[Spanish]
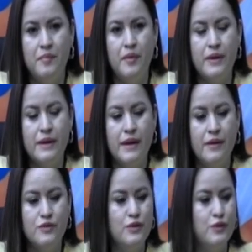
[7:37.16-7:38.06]

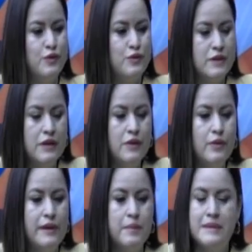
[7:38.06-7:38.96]
porque los otros
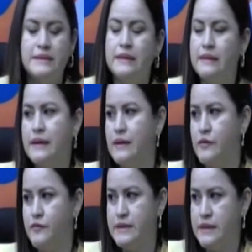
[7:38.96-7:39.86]
cinco representan al
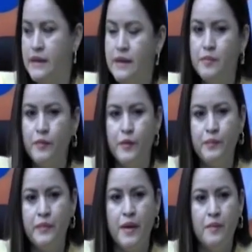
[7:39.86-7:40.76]
oficialismo.
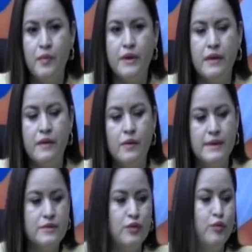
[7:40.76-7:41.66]
¿Por qué digo
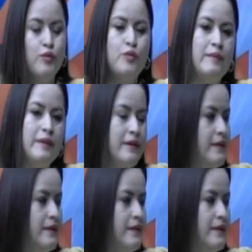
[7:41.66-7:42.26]
eso? Pero no